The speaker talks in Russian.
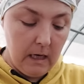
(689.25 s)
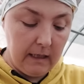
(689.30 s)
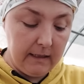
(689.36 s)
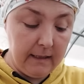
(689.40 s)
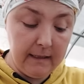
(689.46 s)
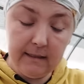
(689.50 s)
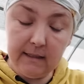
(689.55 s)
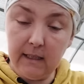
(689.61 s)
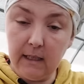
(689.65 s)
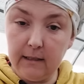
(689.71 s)
А
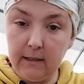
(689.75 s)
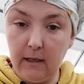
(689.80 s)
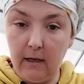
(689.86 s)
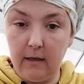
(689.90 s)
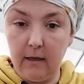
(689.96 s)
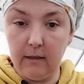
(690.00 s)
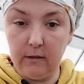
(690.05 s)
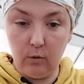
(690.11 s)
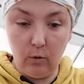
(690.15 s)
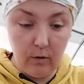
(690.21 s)
есть
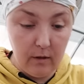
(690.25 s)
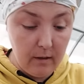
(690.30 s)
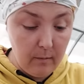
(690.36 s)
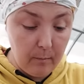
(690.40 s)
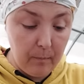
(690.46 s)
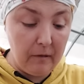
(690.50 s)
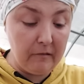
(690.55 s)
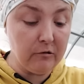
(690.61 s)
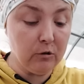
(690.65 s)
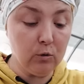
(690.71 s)
сорта,
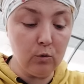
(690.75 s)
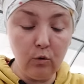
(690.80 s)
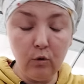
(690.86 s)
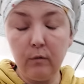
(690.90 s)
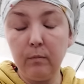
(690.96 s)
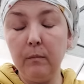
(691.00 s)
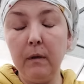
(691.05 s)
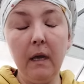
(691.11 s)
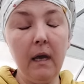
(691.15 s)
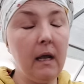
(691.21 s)
которые
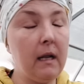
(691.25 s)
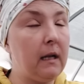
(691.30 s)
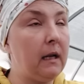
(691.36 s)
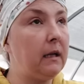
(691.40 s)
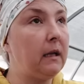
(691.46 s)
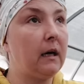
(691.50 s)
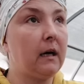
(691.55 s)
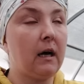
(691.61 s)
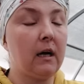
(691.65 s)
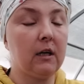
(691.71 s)
ползут
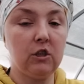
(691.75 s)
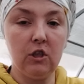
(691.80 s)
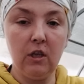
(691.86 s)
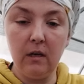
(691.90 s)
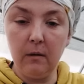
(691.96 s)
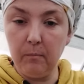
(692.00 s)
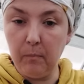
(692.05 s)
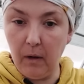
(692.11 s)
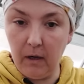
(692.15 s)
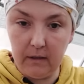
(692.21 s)
медленно, как
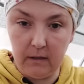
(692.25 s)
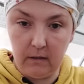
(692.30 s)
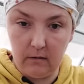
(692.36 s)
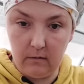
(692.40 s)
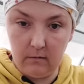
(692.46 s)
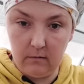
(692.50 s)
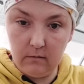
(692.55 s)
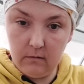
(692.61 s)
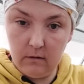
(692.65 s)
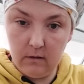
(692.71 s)

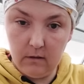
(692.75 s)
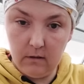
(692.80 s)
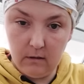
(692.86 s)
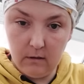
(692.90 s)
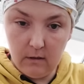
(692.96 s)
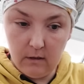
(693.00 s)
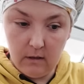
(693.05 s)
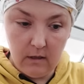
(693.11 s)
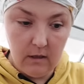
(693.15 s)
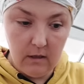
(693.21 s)
черепахи.
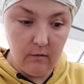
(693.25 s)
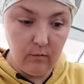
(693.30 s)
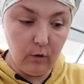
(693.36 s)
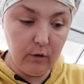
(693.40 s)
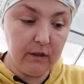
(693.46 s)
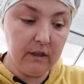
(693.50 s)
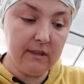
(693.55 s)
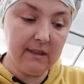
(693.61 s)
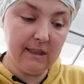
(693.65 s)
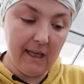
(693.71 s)
И
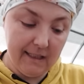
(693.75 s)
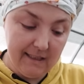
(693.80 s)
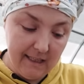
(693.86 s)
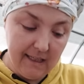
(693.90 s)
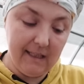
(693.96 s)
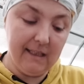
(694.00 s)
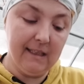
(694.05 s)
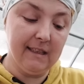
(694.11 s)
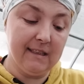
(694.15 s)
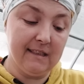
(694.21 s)
вот
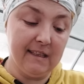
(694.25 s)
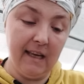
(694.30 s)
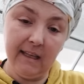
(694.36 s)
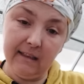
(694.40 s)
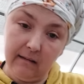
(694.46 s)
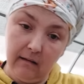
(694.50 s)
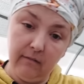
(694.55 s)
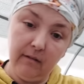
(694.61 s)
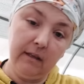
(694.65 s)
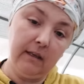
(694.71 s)
исходя из
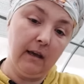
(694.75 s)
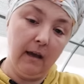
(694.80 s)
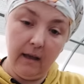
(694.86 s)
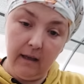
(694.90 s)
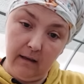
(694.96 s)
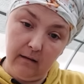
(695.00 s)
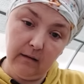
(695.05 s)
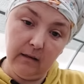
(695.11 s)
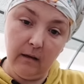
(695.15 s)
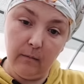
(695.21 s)
этого я
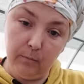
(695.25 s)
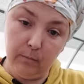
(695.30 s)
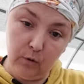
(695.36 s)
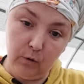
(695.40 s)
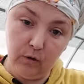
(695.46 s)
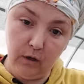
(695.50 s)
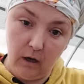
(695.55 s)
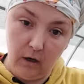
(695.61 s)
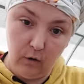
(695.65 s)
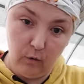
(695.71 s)
и
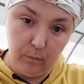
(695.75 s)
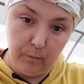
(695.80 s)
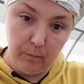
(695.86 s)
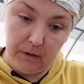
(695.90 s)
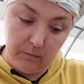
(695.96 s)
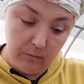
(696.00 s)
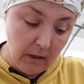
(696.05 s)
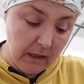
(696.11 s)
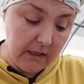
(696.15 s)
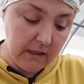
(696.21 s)
наблюдаю,
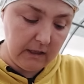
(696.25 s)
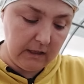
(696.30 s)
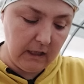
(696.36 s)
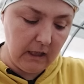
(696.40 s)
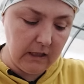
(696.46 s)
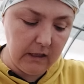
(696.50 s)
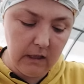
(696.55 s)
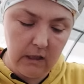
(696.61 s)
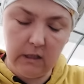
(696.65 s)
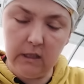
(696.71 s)
понимаете?
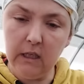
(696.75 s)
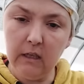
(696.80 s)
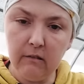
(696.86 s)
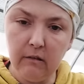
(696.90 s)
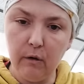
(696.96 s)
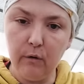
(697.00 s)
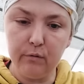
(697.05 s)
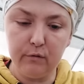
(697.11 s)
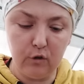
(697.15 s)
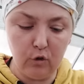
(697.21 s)
Я не
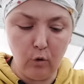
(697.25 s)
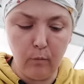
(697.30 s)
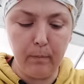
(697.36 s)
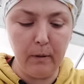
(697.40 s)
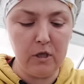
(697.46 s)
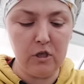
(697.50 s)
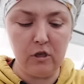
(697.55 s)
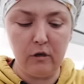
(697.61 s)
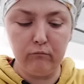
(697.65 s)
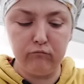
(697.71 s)
делаю все
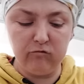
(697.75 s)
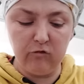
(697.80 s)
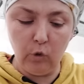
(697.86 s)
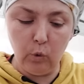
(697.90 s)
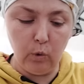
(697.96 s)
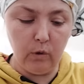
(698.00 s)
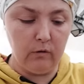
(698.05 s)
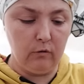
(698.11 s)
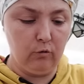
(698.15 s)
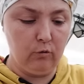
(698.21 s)
по
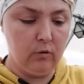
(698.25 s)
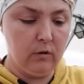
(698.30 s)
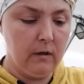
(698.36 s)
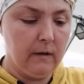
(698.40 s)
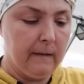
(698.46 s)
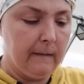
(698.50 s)
шаблону.